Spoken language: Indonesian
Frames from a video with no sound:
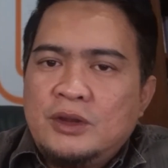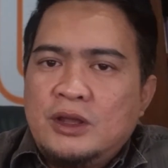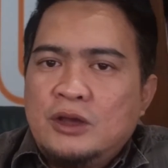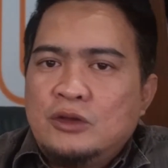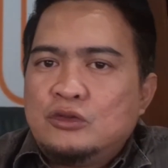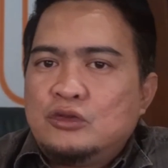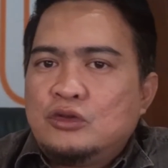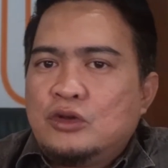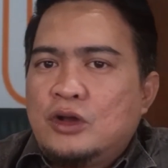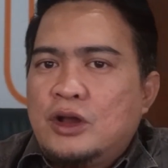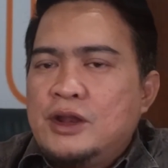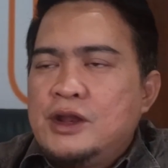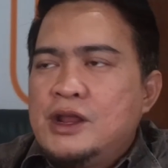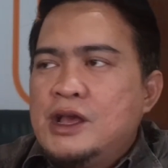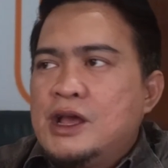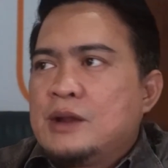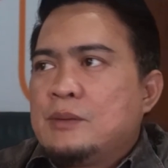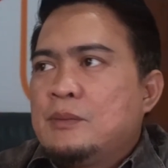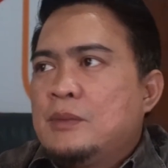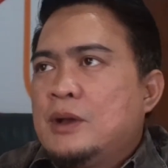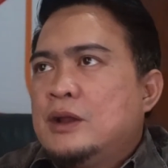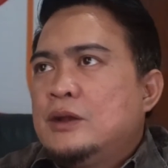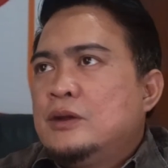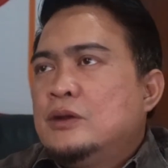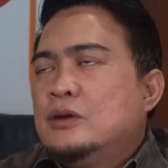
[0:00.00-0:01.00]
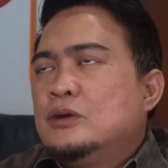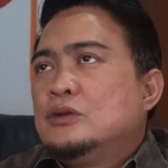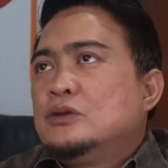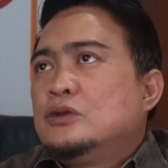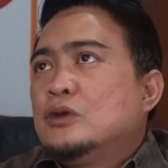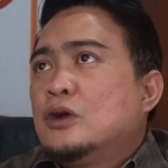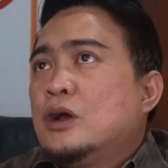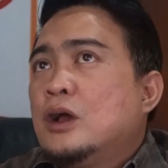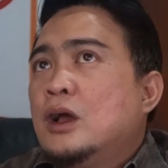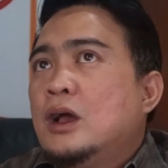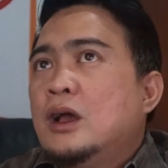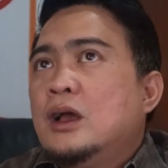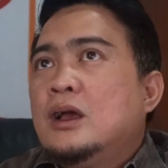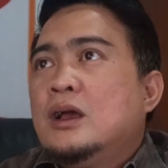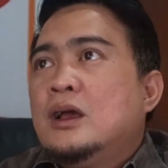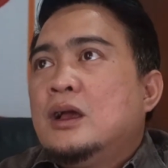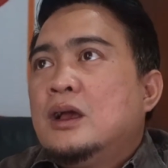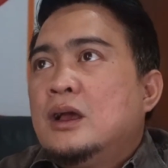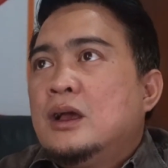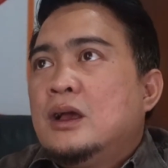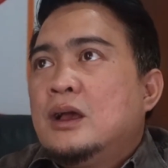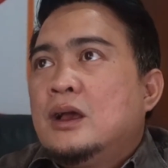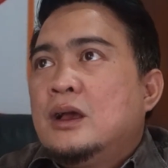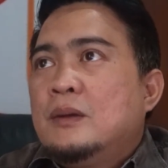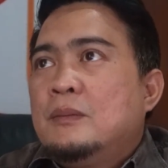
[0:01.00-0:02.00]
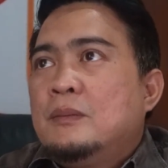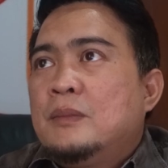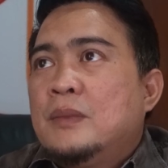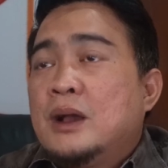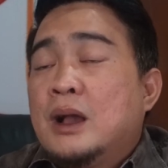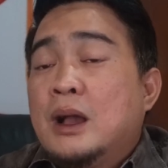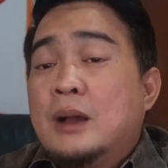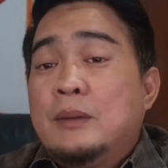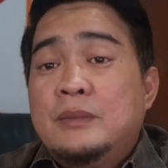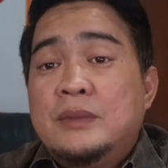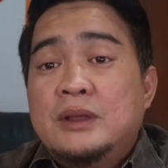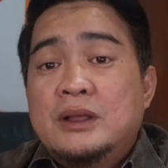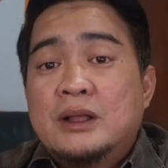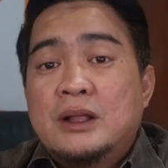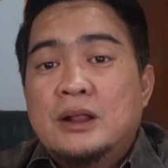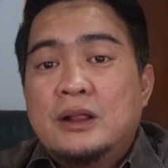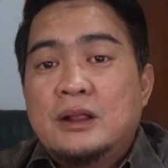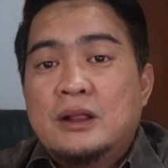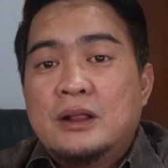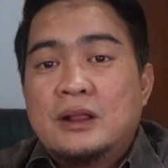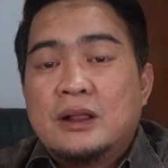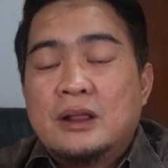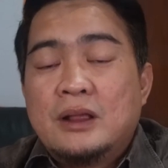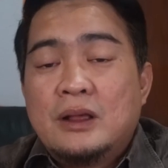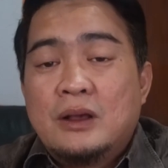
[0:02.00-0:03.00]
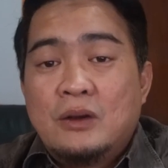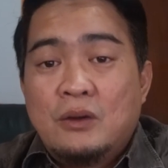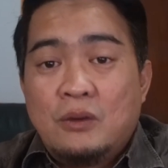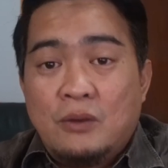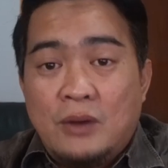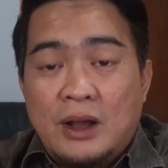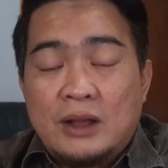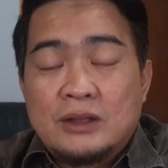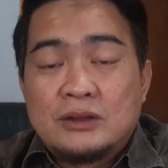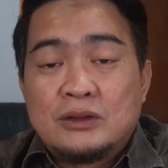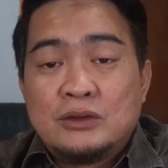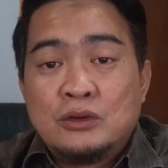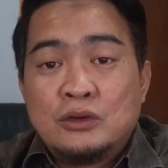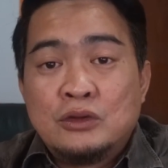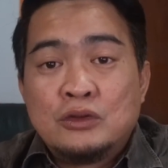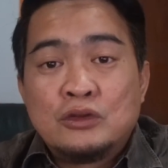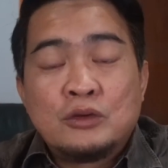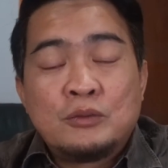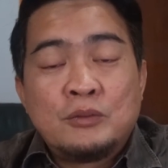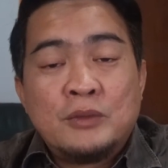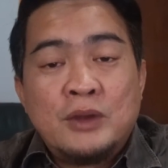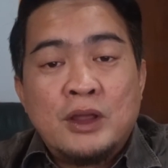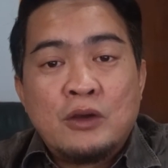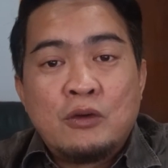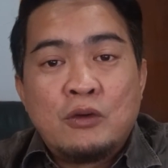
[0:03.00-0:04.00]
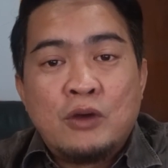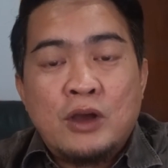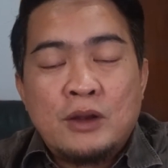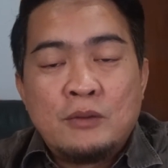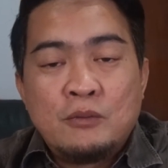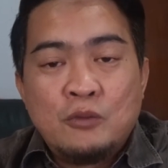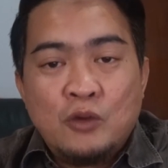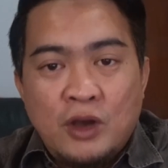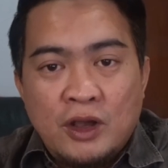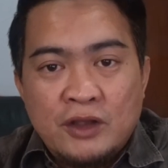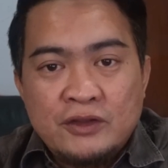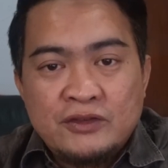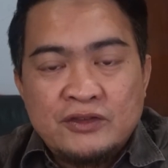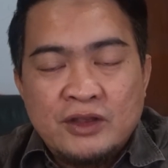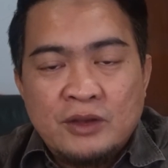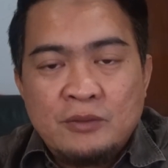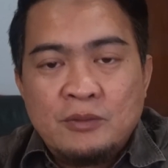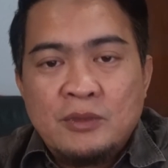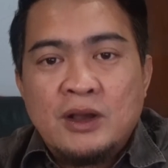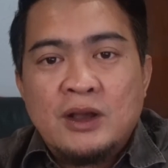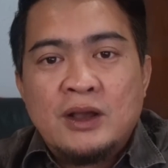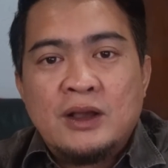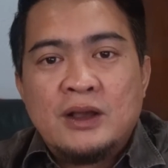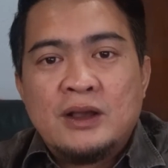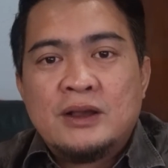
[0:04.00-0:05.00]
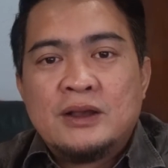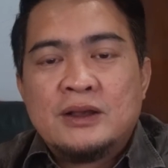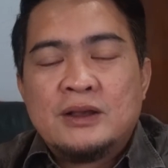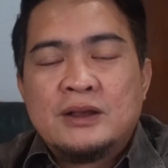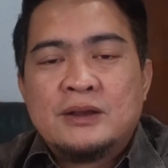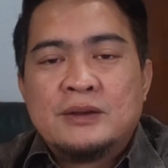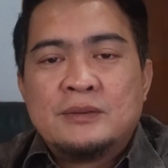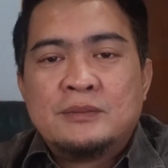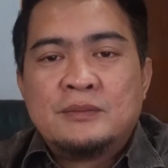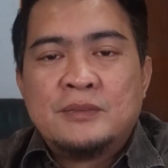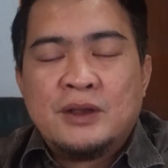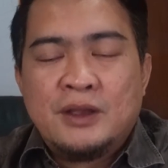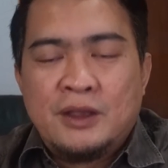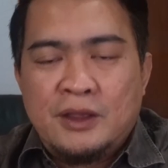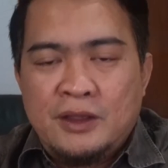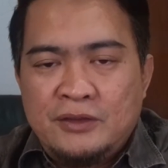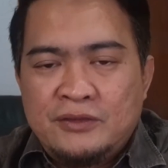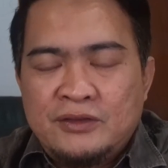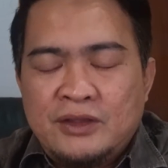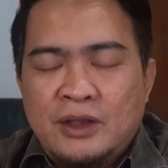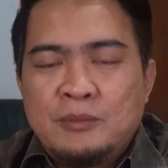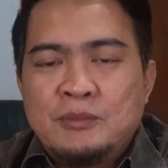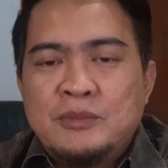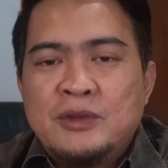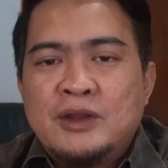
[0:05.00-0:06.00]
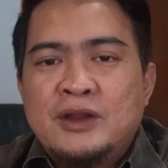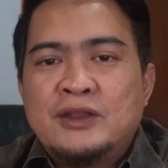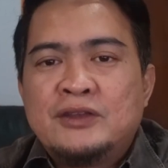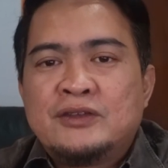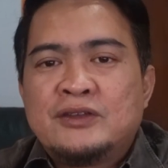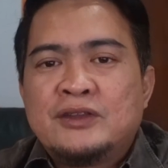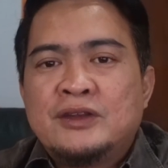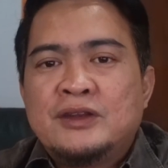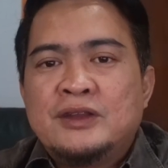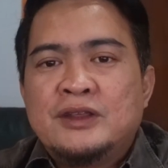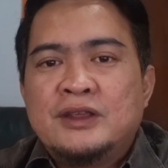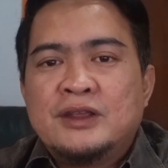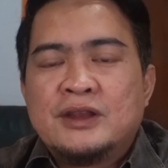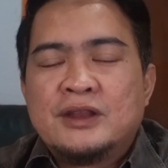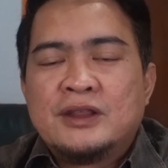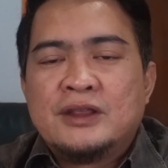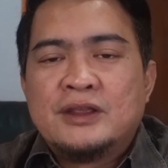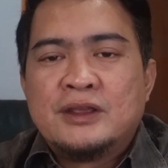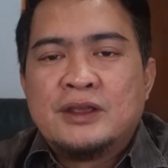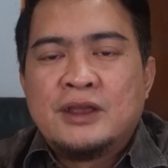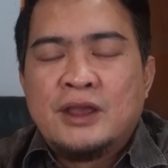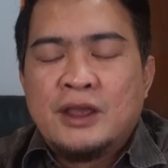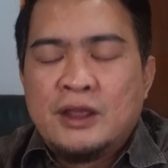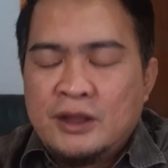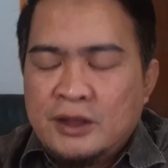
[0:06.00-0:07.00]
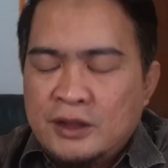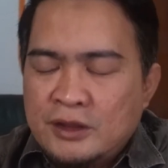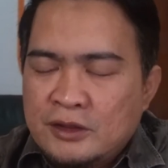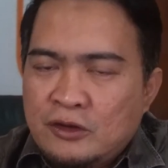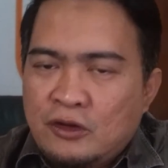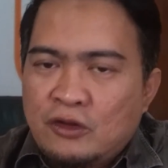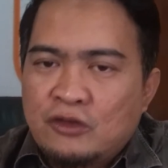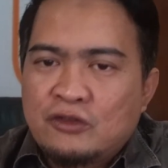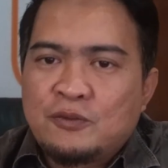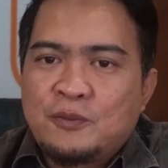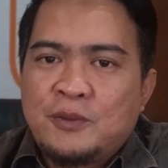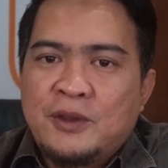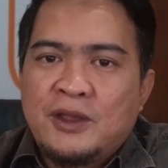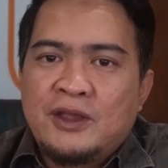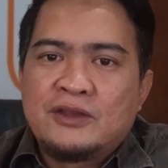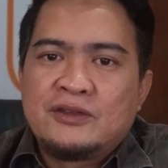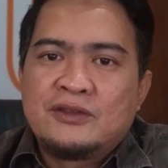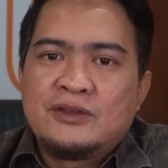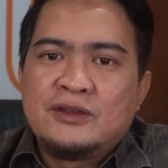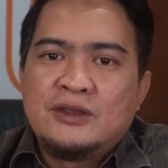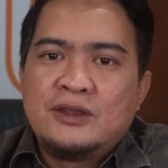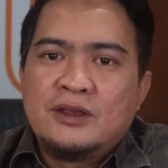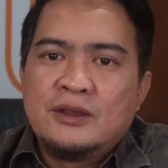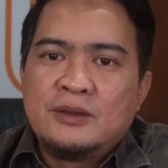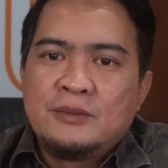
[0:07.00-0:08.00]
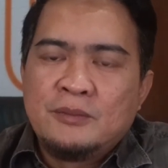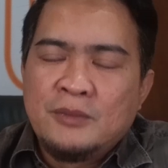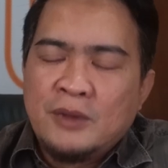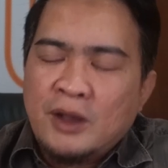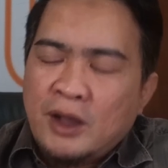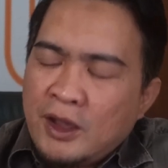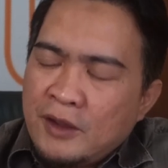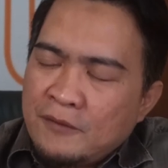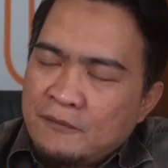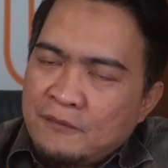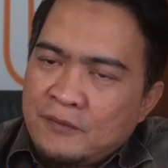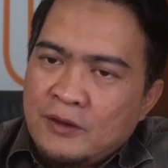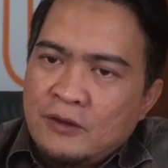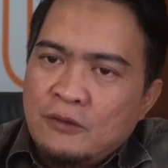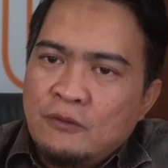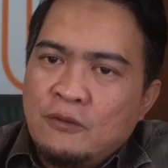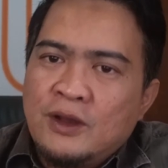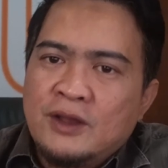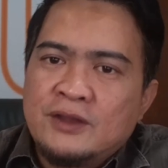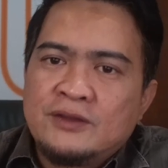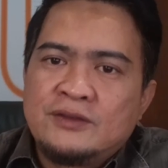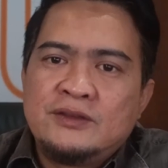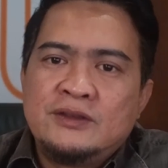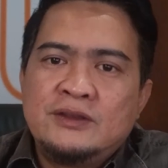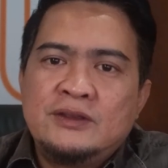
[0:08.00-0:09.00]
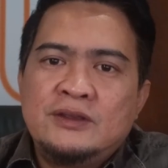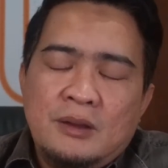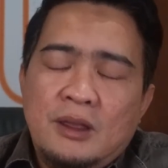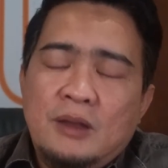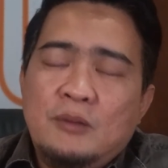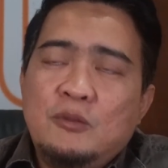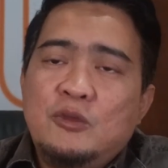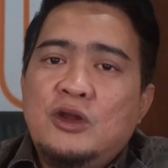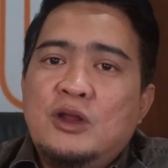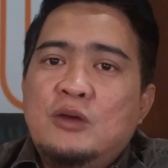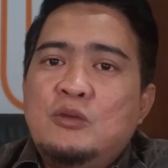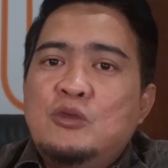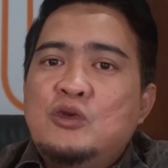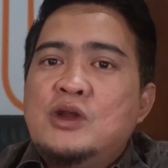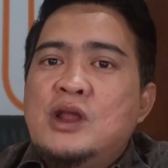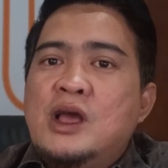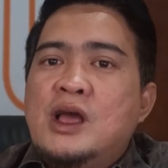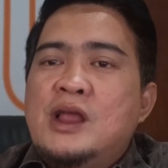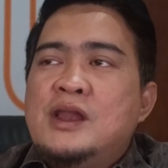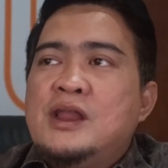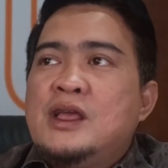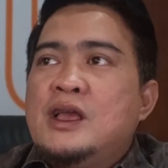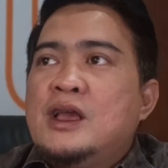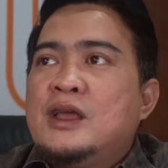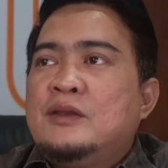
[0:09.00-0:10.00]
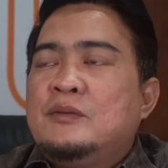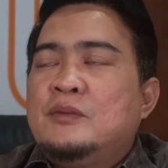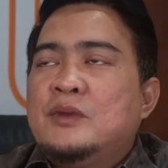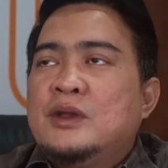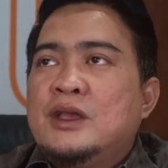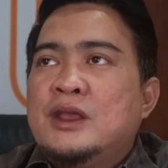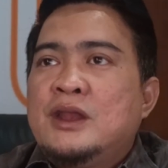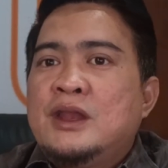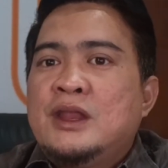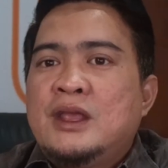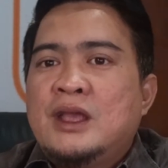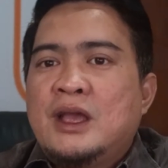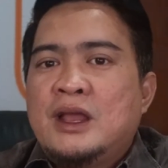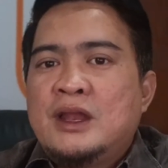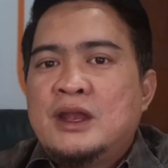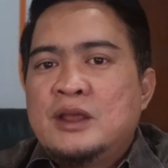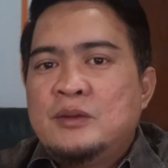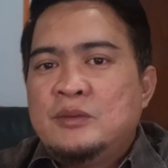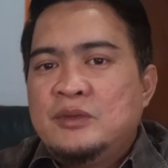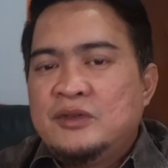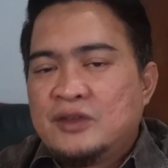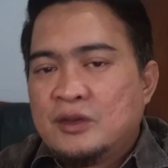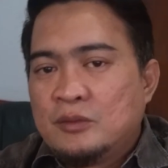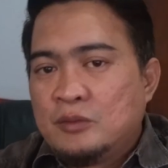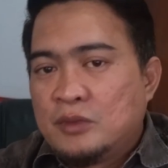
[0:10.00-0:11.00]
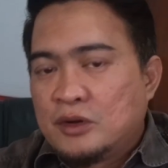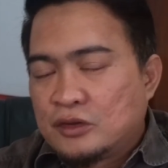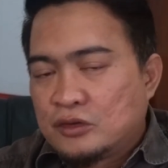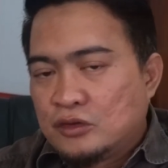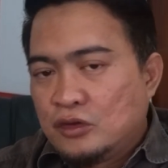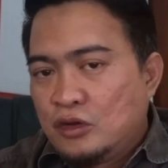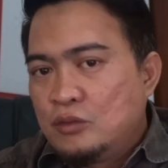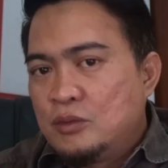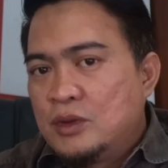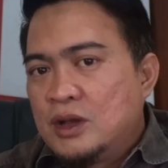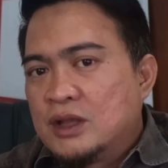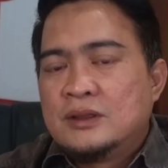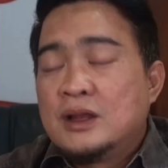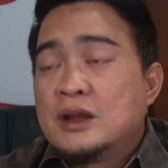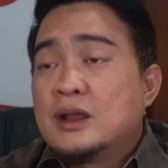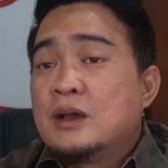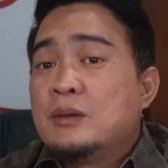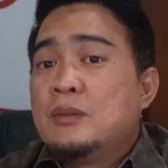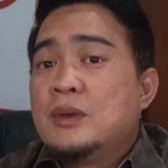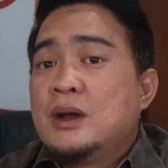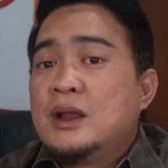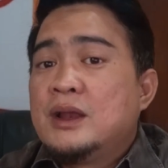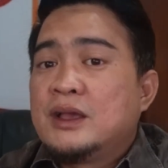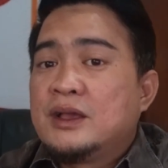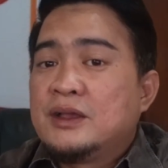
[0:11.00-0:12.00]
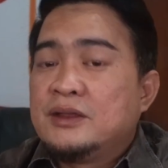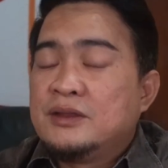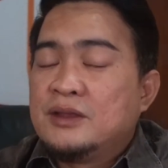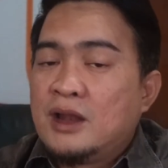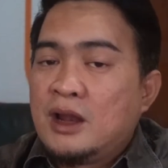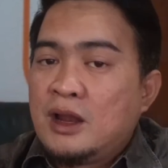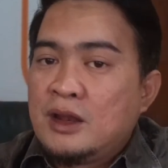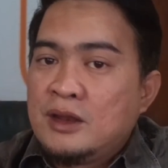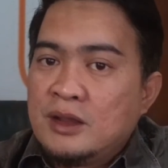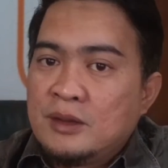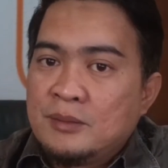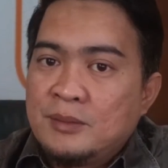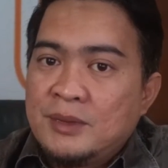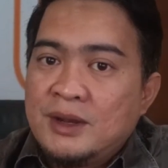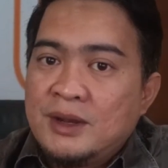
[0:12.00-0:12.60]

lah untuk Ade Armando untuk mengambil waktu untuk melakukan muhasabah menghisap diri sendiri, introspeksi, mengevaluasi. Ya mudah-mudahan dengan begini Anda bisa bertobat dan kembali ke jalan yang